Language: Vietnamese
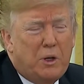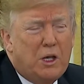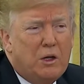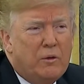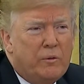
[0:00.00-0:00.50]

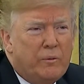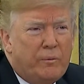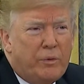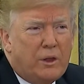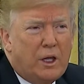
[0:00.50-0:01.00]
Ngôi nhà
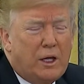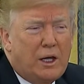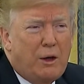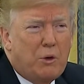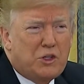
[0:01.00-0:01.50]
nằm ở
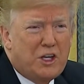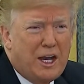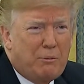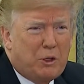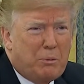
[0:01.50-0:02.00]
khu
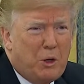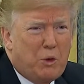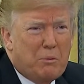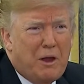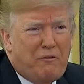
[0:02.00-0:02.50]
Calorama của
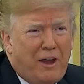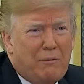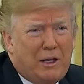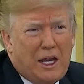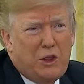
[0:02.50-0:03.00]
Washington,